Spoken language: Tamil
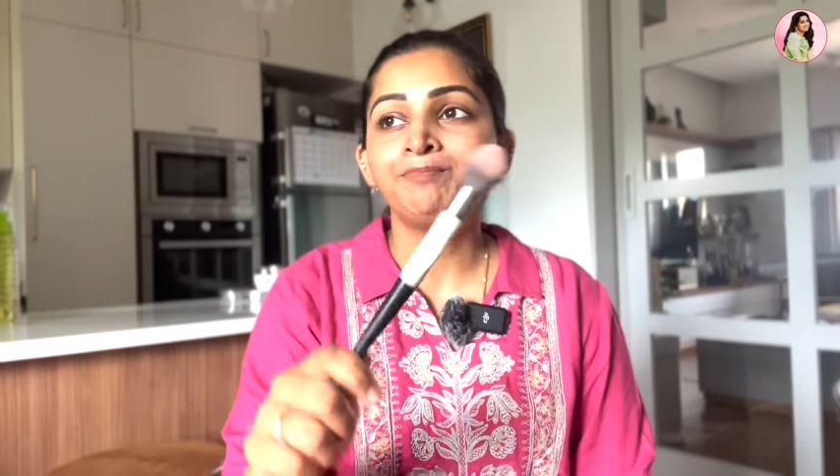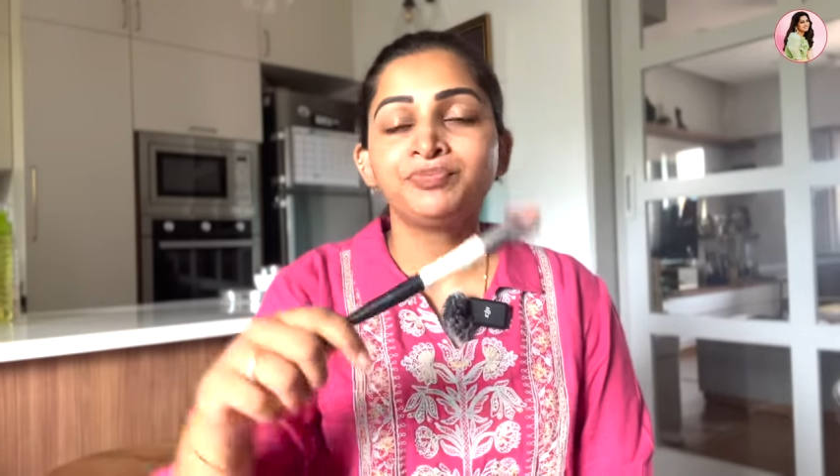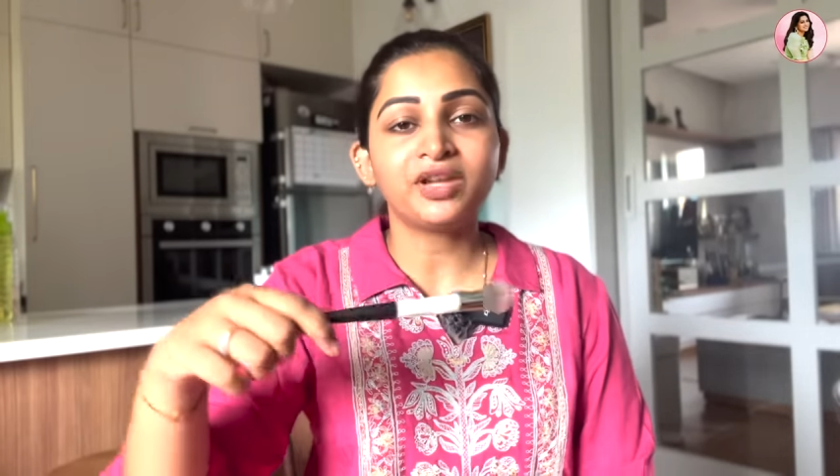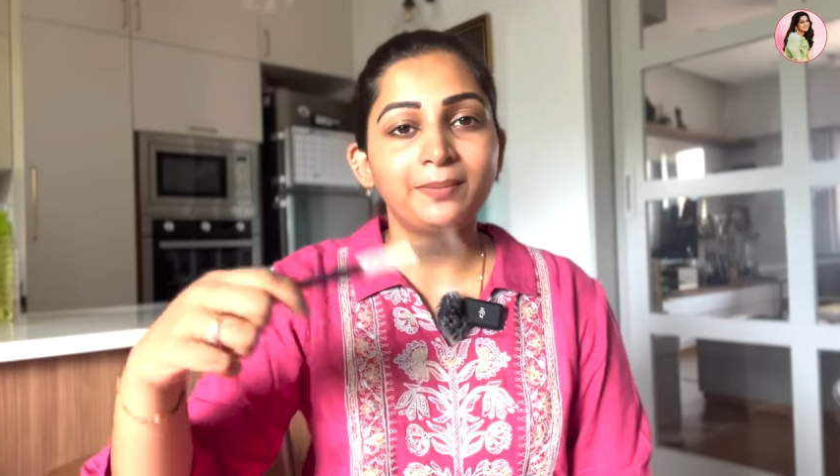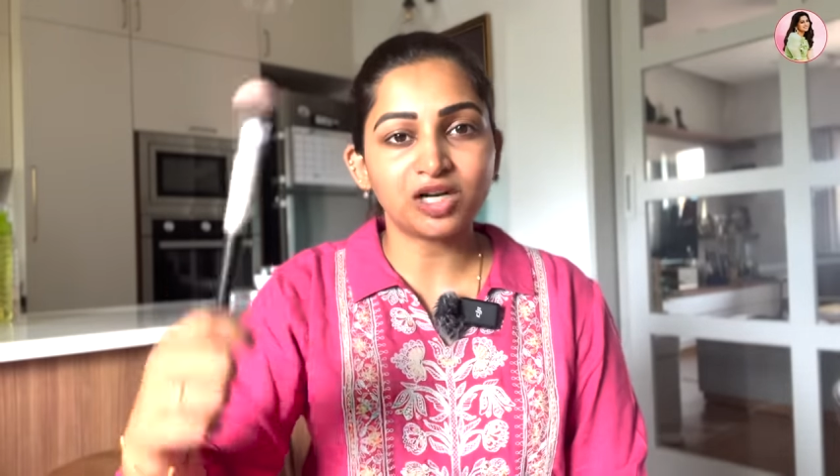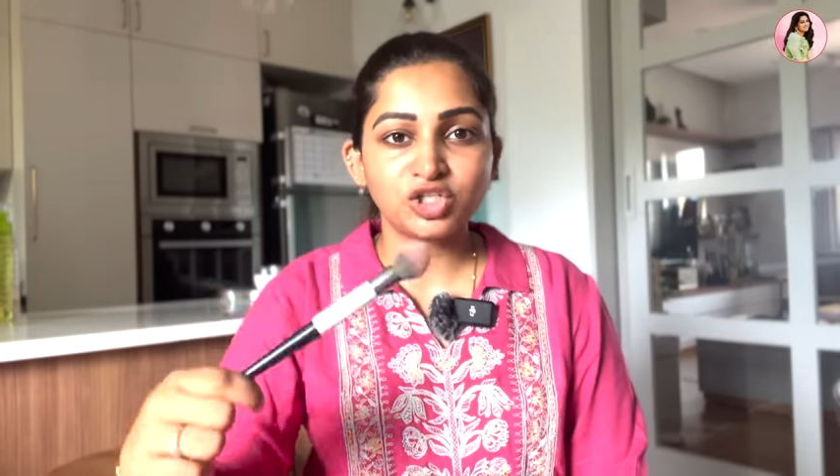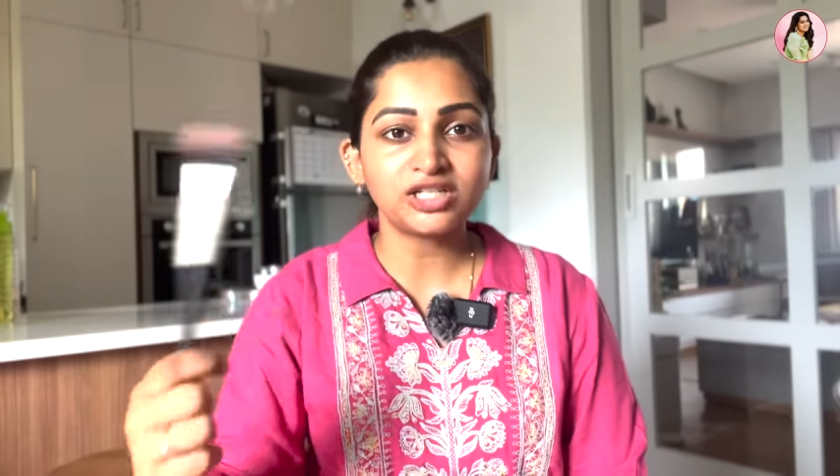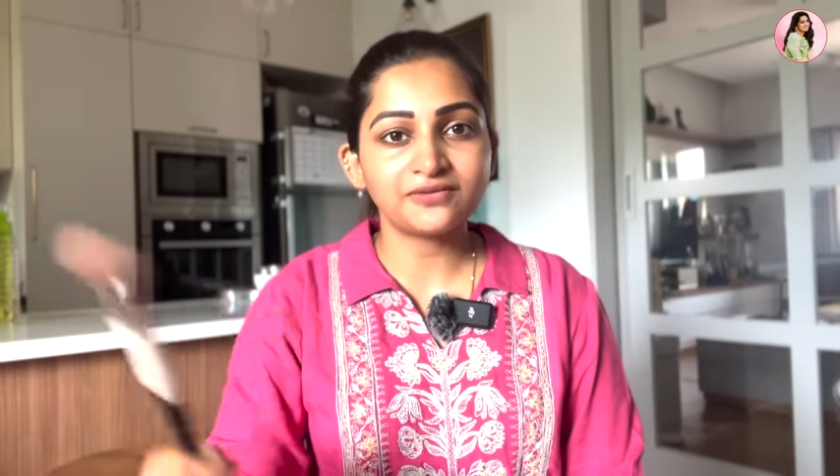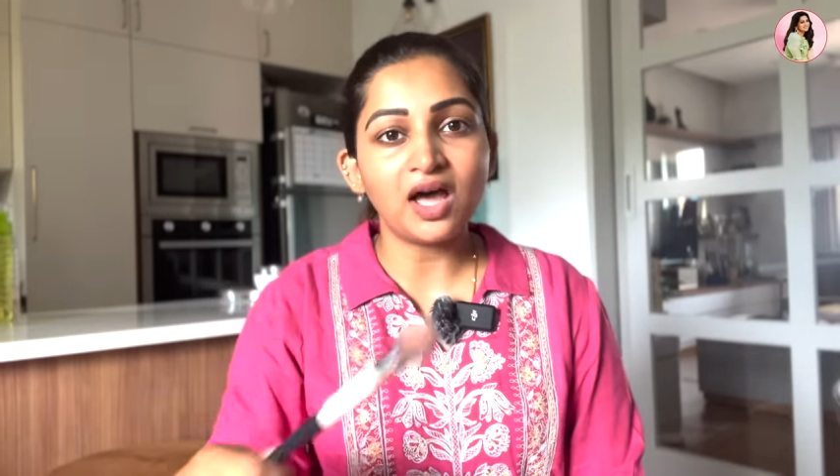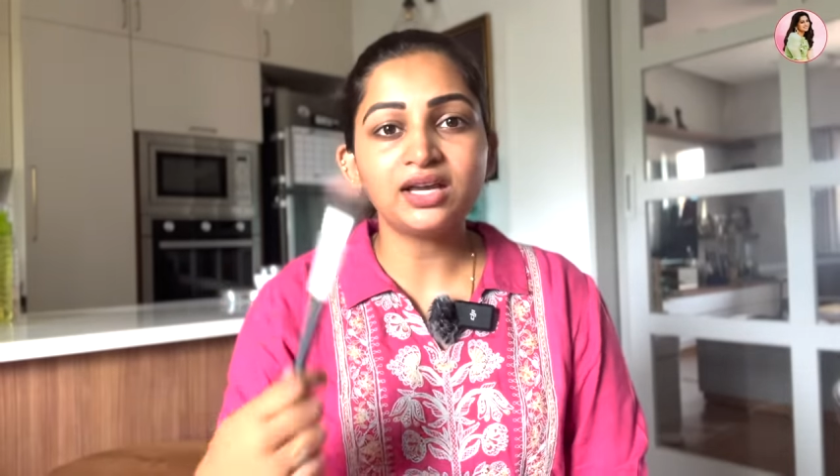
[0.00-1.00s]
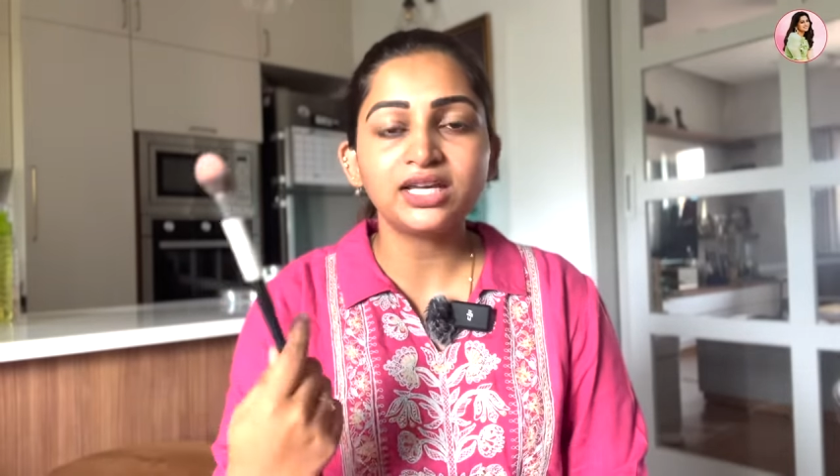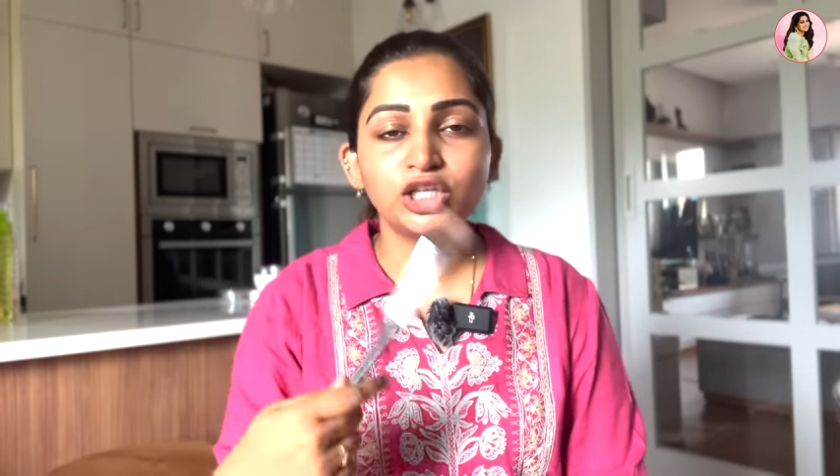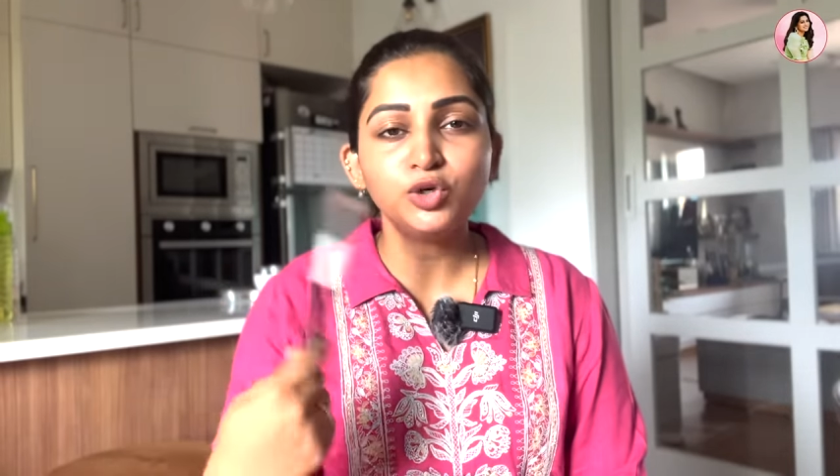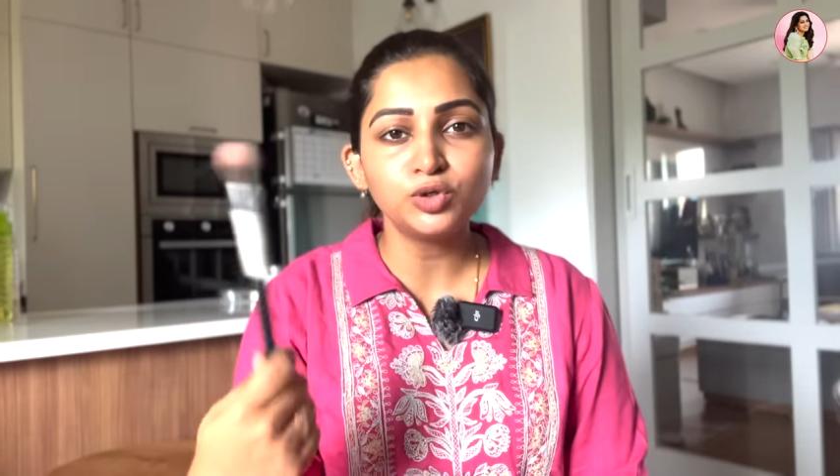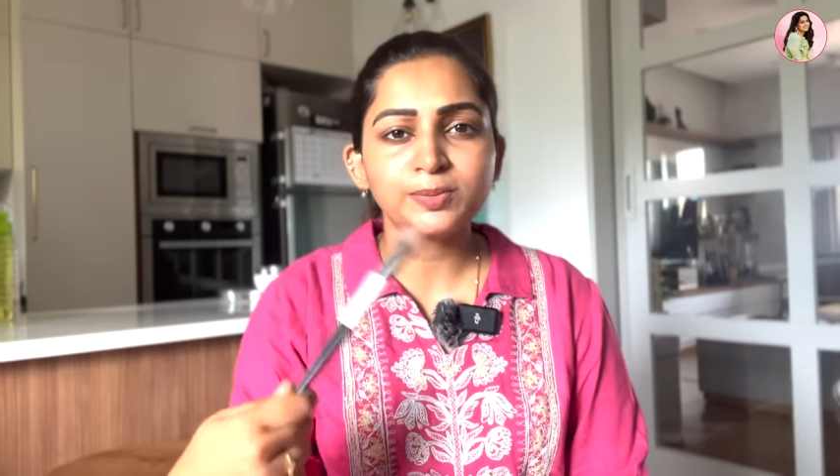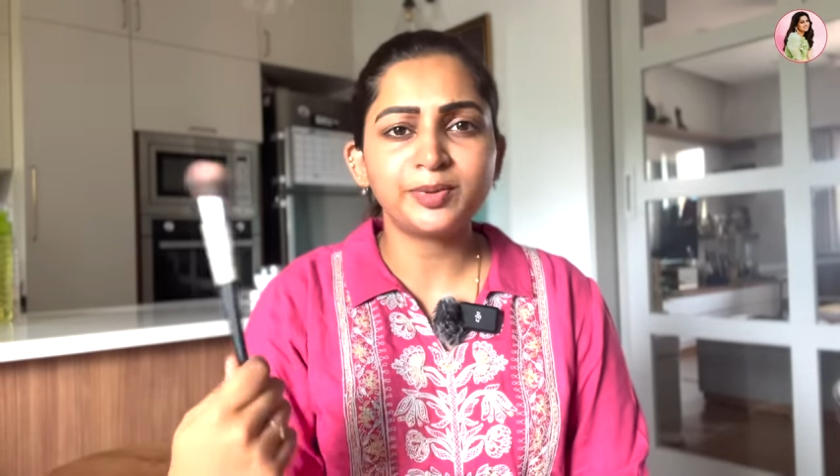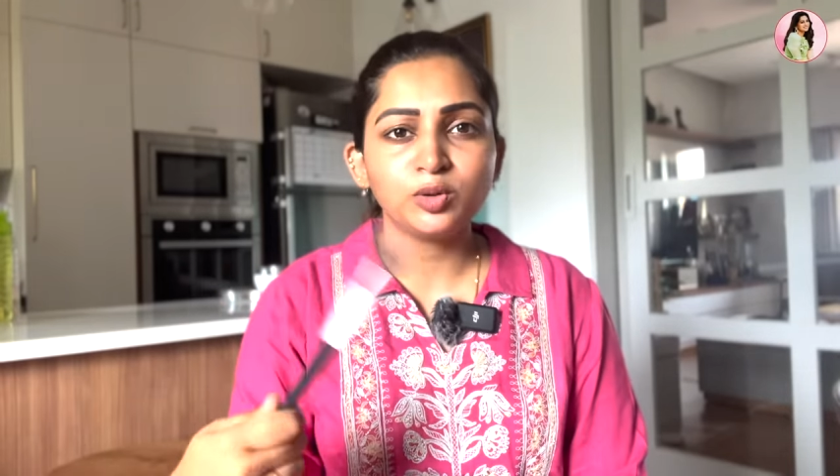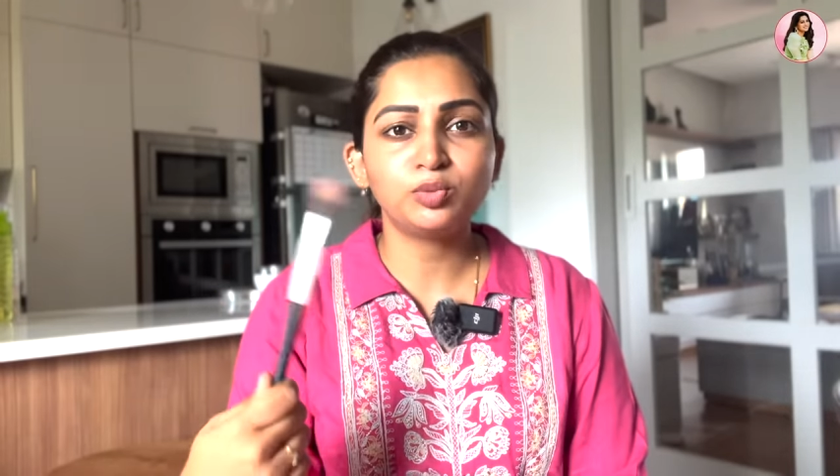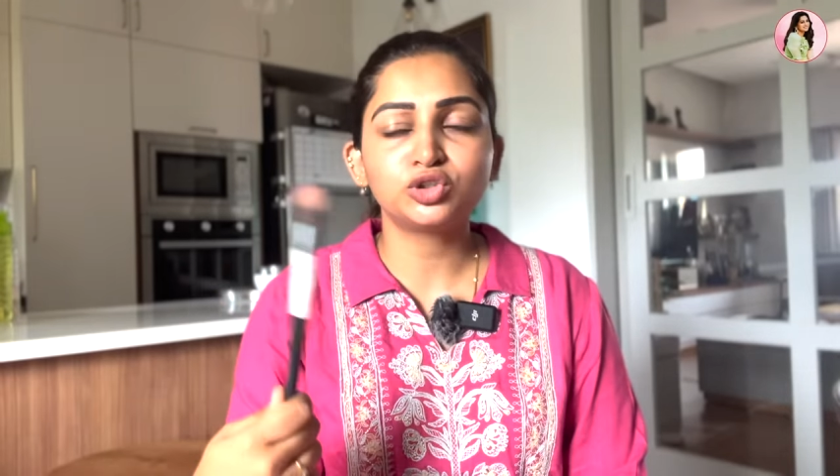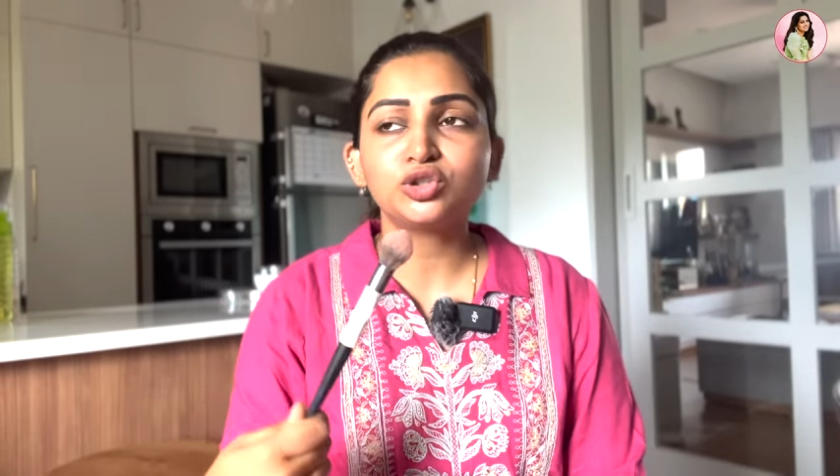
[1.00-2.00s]
நான் ப்ரஷஸ் வாங்கி அதை யூஸ்
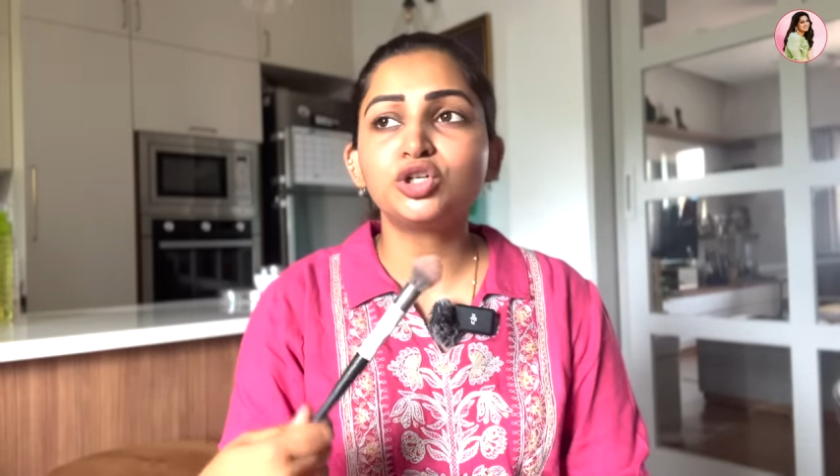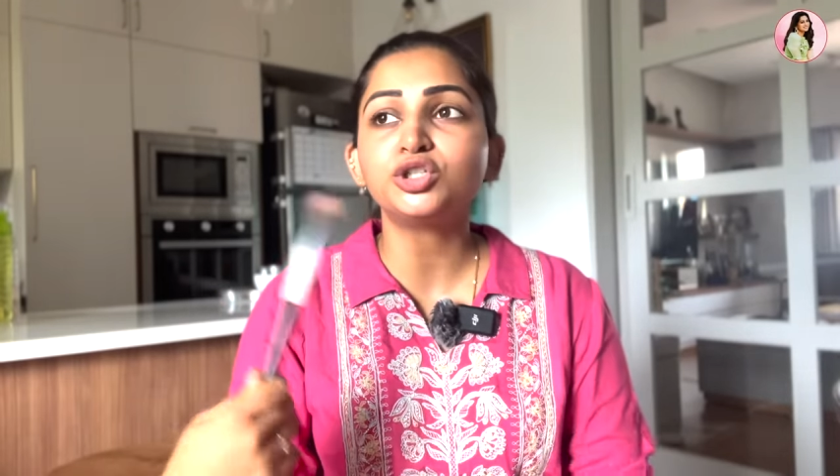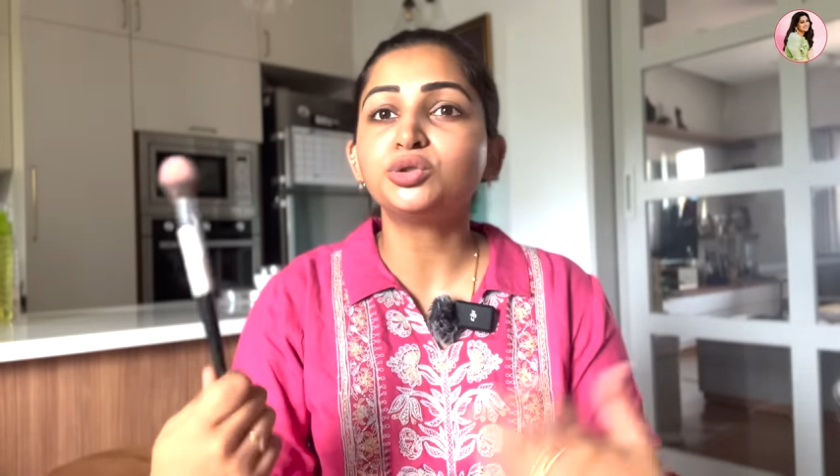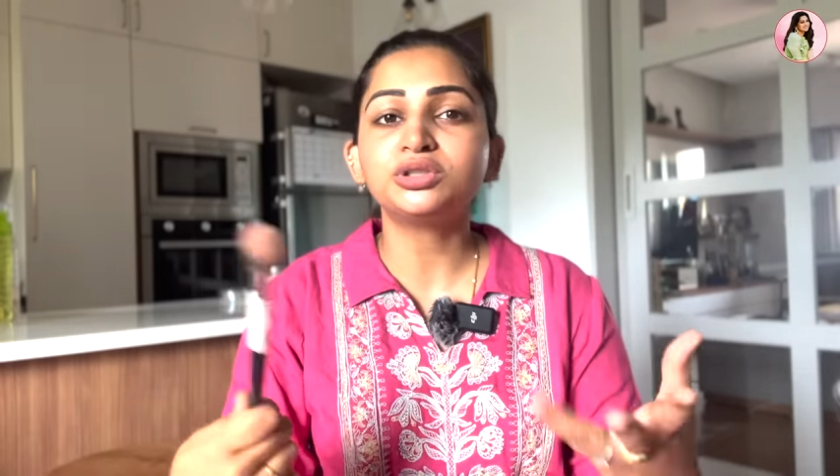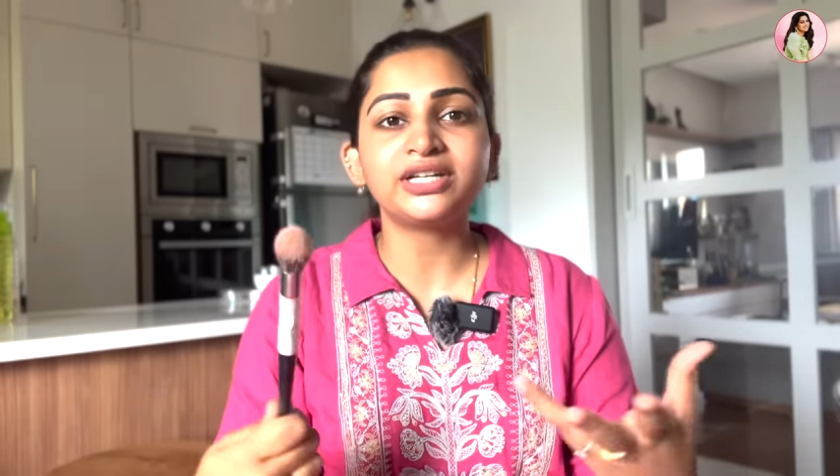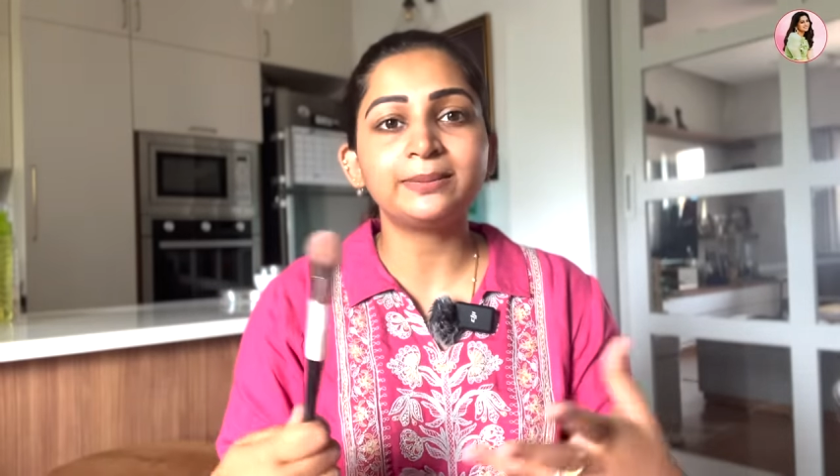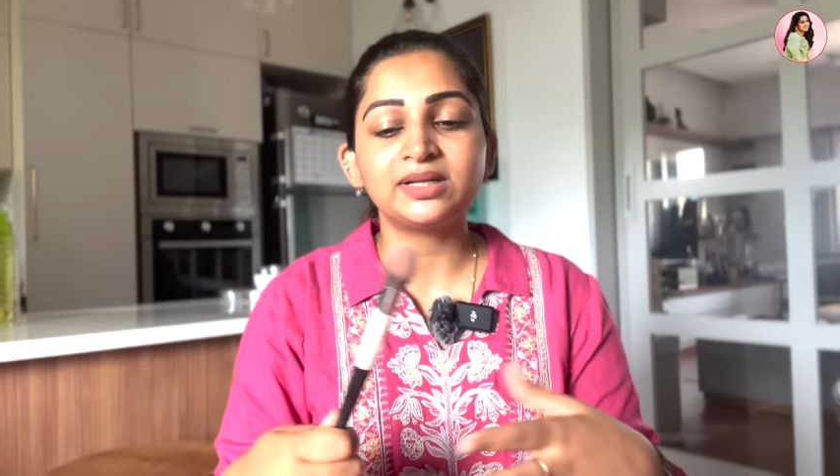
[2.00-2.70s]
பண்ணும்போது ஒரு டூ த்ரீ